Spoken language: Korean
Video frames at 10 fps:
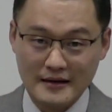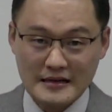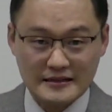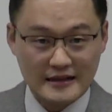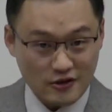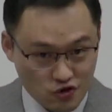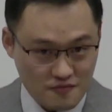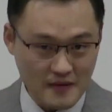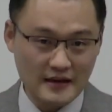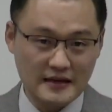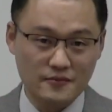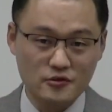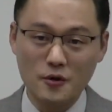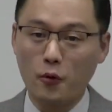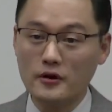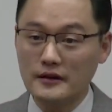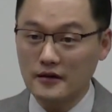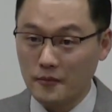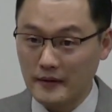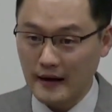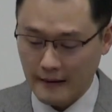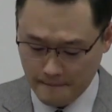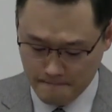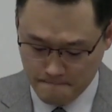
은혜 충만한 사람처럼 보인다는 겁니다.